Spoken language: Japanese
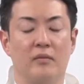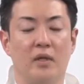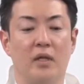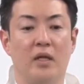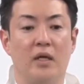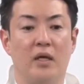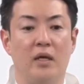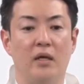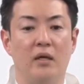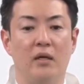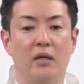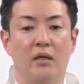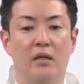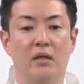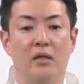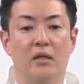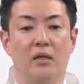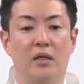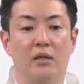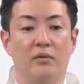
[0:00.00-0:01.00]
で
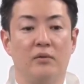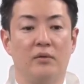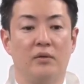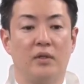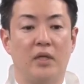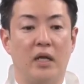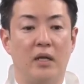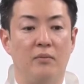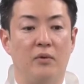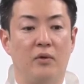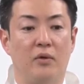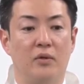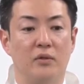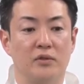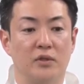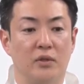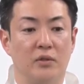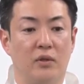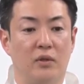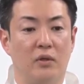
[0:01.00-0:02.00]
あの誰も
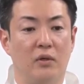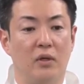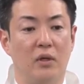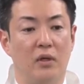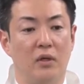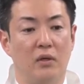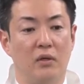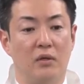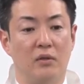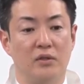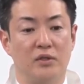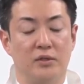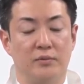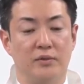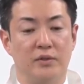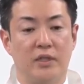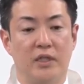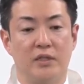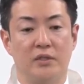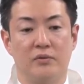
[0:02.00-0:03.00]
その自
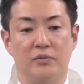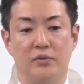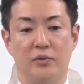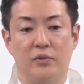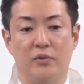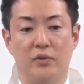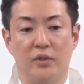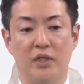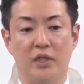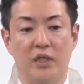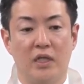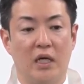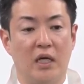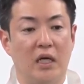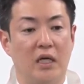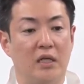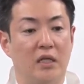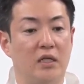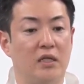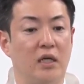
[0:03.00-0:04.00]
分たちの懐に何
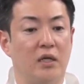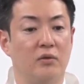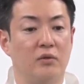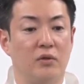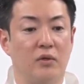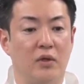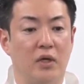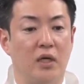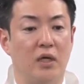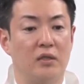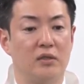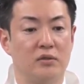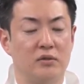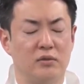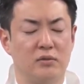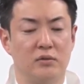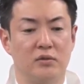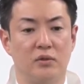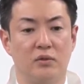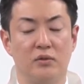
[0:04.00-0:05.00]
か入れたろうとか
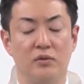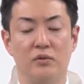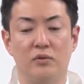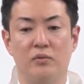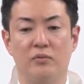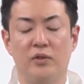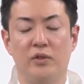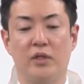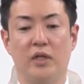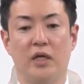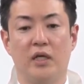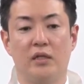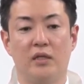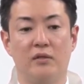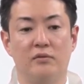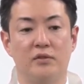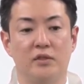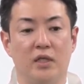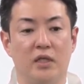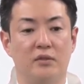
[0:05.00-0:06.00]
そそういう思いでやっ
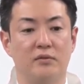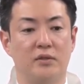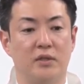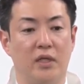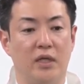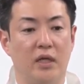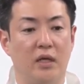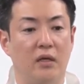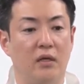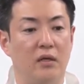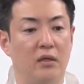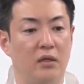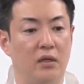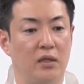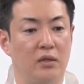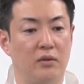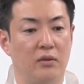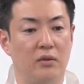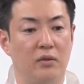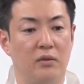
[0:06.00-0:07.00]
てるんじゃなくて
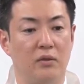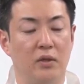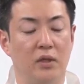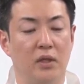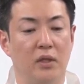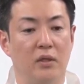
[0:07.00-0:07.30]
あの